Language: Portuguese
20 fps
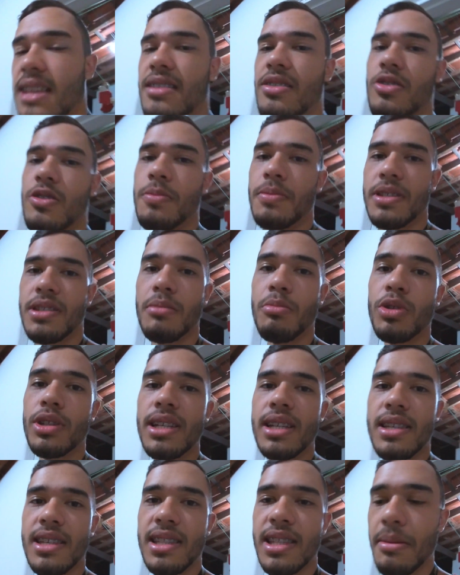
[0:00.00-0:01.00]
questão, tipo assim,
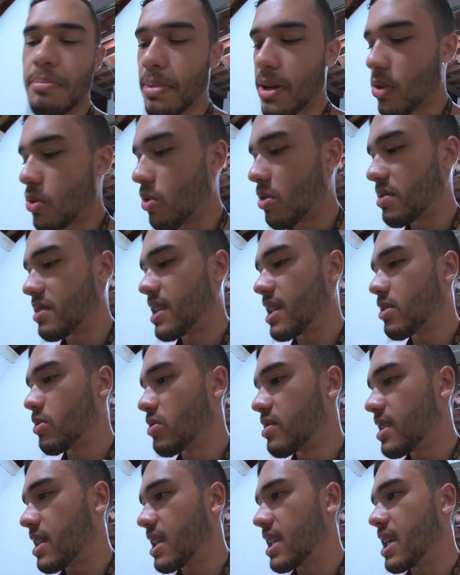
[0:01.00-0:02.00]
muita gente tem
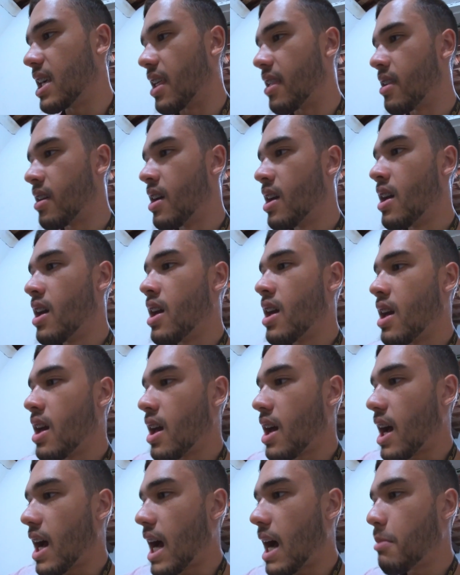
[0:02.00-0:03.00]
preconceito do seguinte:
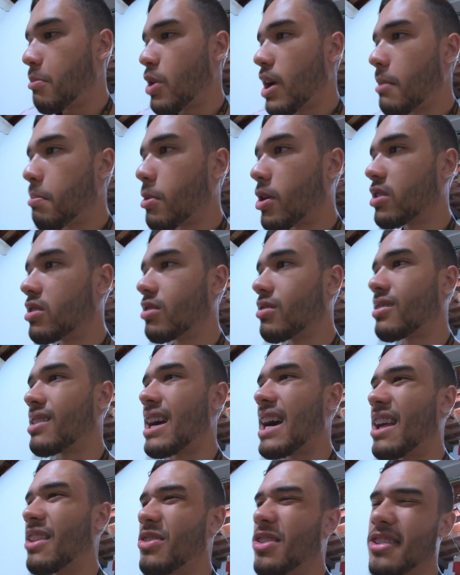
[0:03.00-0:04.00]
Abrir a porta do
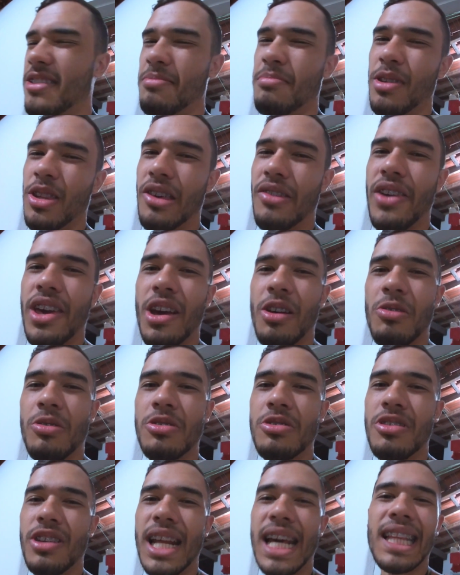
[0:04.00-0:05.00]
carro, nossa, minha nova é
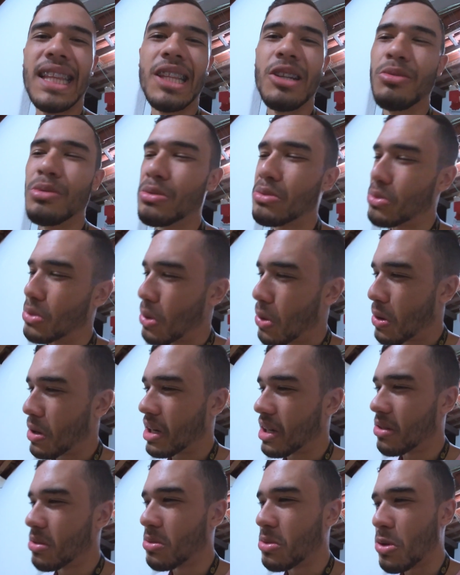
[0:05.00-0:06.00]
recondicionada, então não
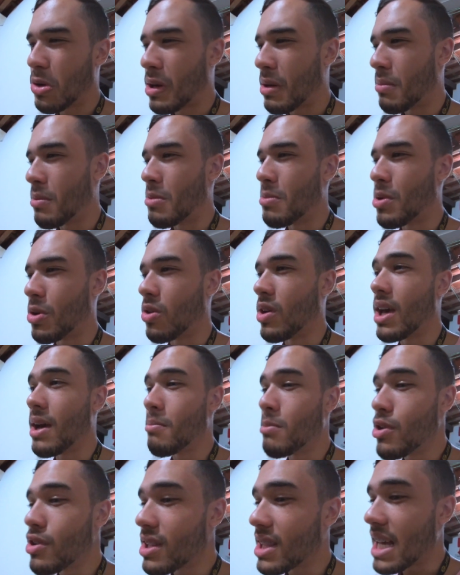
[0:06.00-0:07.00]
toca, não toca a mesma
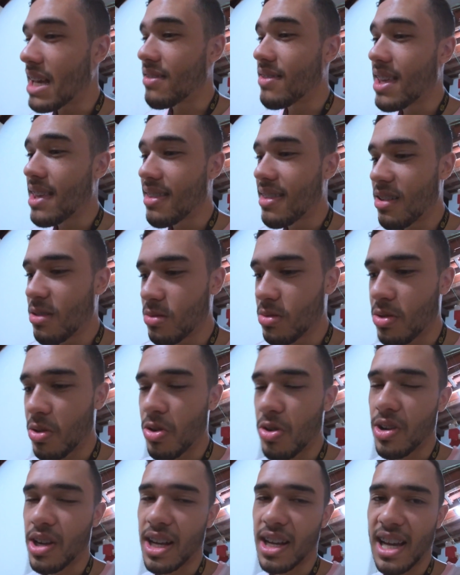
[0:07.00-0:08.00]
coisa. A maioria das vezes não
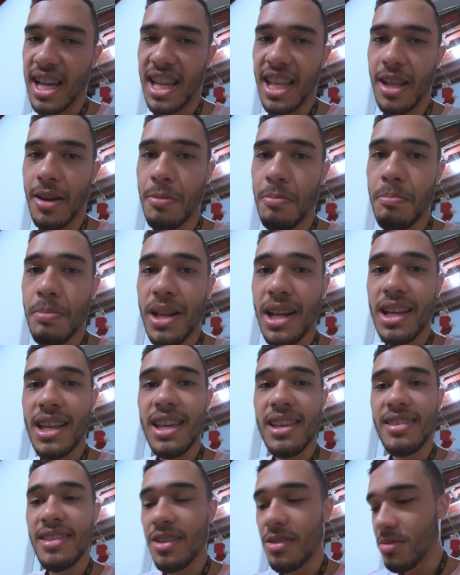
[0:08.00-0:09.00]
toca, galera, pela
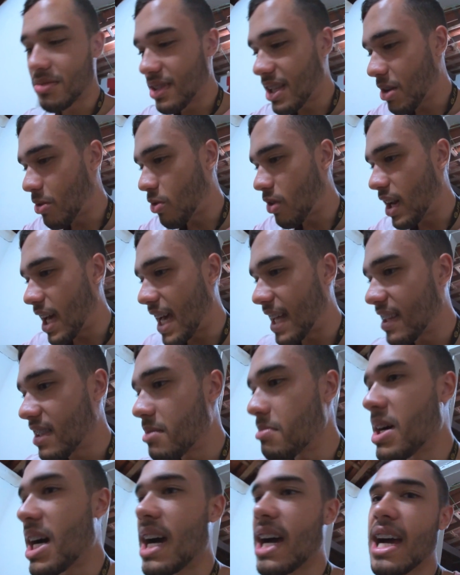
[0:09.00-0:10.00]
questão que tem
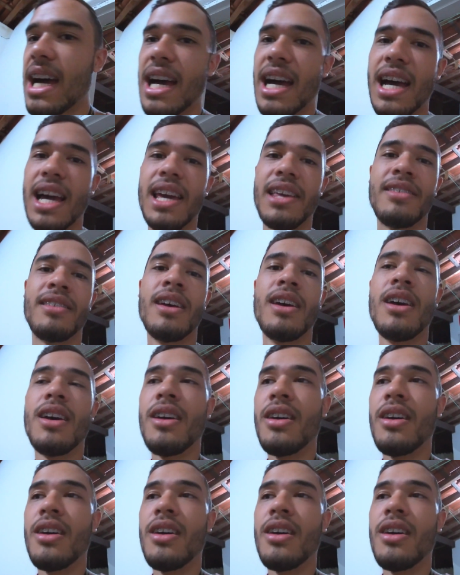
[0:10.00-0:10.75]
colaiado demais,